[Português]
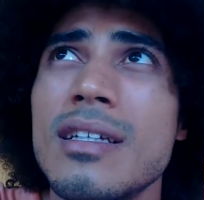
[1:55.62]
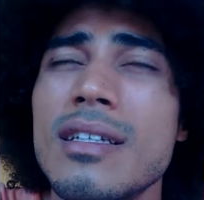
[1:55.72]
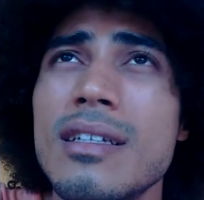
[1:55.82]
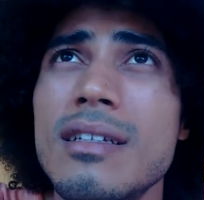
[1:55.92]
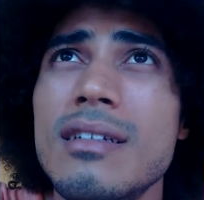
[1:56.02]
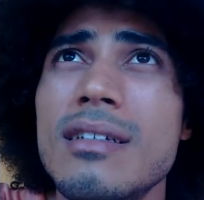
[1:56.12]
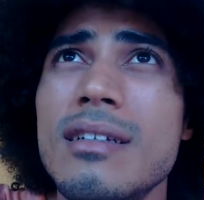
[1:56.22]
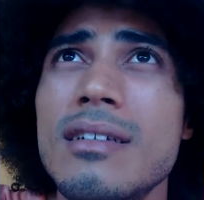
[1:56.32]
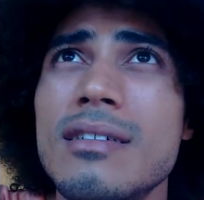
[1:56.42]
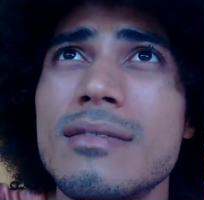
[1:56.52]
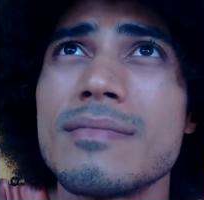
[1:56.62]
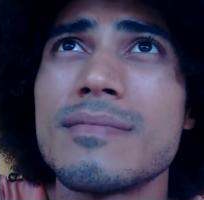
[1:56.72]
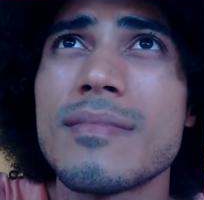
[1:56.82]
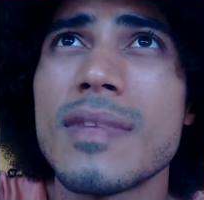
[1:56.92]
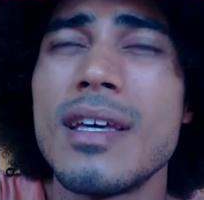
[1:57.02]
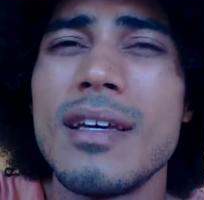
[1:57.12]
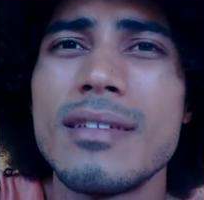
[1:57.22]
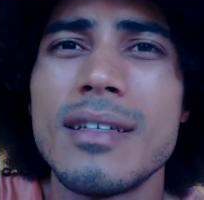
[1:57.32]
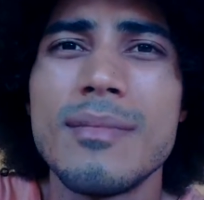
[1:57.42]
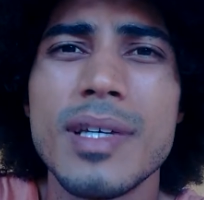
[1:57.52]
e, e
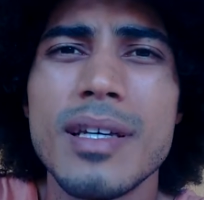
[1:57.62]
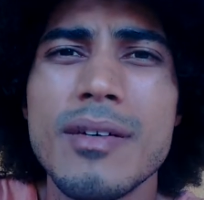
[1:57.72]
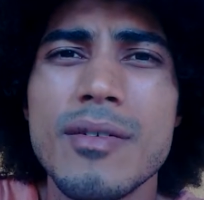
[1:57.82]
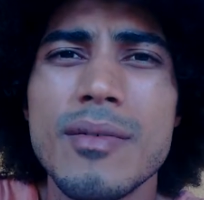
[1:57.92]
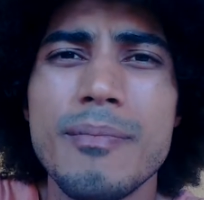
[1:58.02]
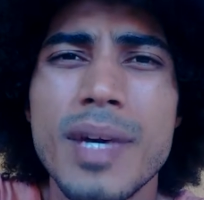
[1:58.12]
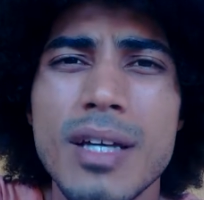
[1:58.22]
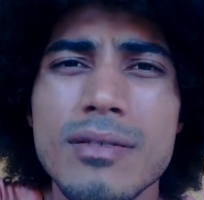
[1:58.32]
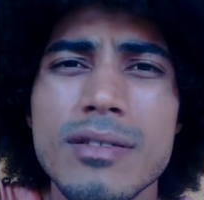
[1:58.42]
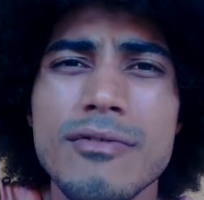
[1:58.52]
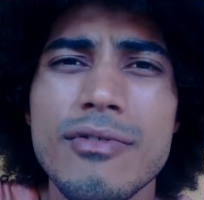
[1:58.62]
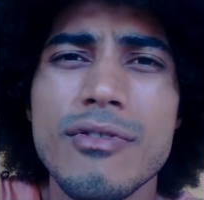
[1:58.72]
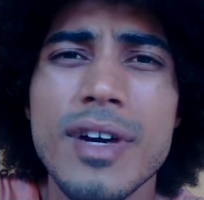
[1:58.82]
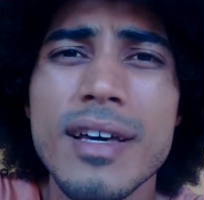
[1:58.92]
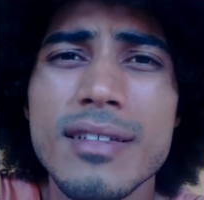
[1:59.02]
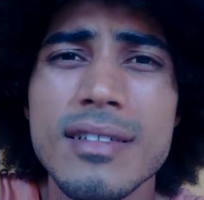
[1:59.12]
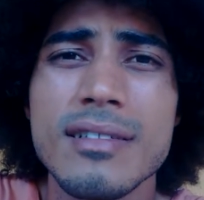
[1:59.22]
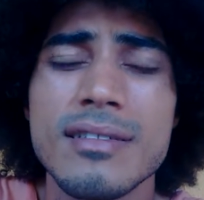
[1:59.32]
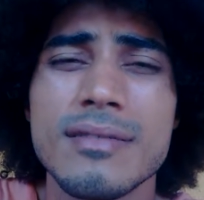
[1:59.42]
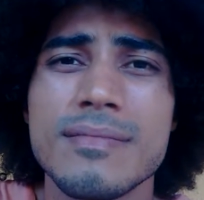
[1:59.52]
receber menos
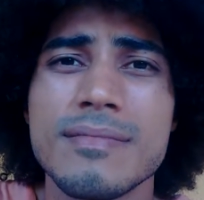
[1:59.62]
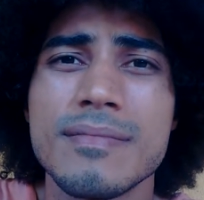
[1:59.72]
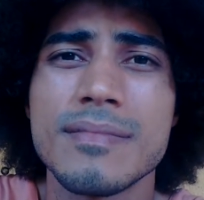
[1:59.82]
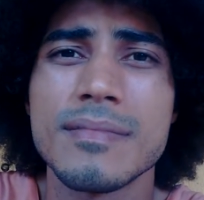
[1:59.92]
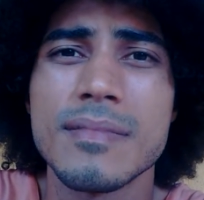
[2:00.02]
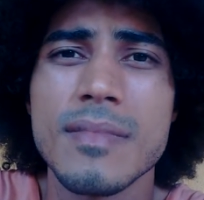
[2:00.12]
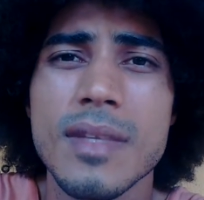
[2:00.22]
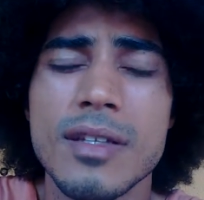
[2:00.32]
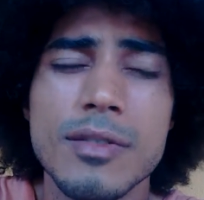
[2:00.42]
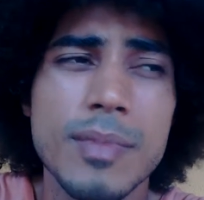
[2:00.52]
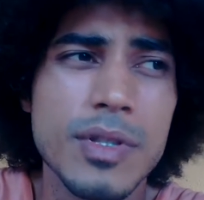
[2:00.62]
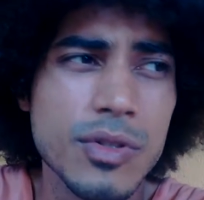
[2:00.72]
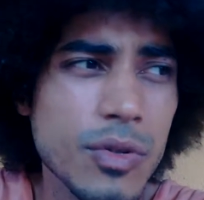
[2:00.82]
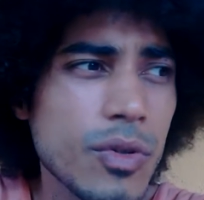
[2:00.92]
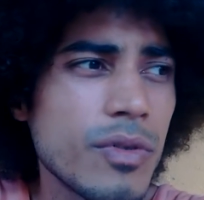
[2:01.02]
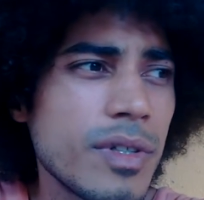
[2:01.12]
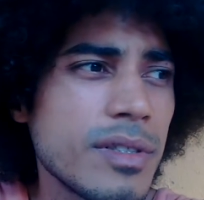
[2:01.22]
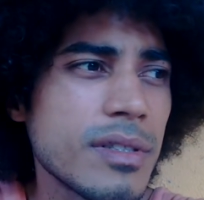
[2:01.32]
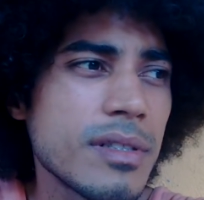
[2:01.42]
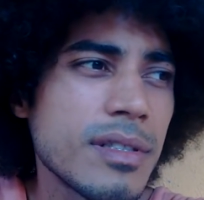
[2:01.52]
influências de pessoas,
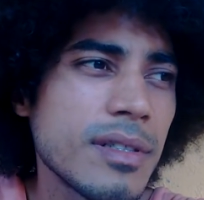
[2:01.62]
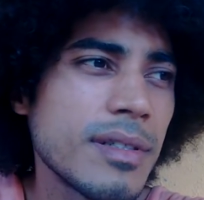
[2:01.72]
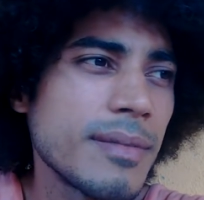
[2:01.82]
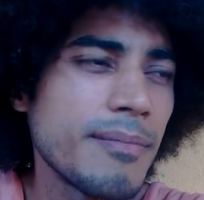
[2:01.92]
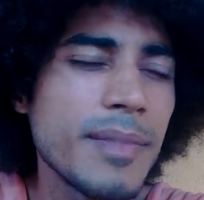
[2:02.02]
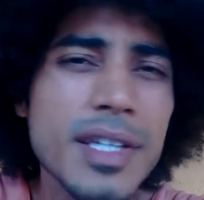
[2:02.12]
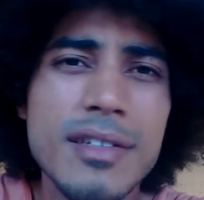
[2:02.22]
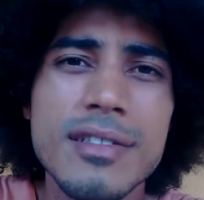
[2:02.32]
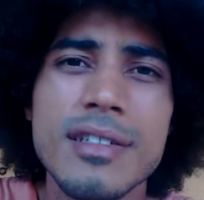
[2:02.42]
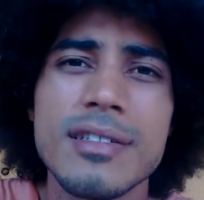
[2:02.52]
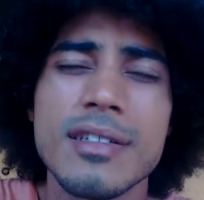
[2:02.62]
de mídias,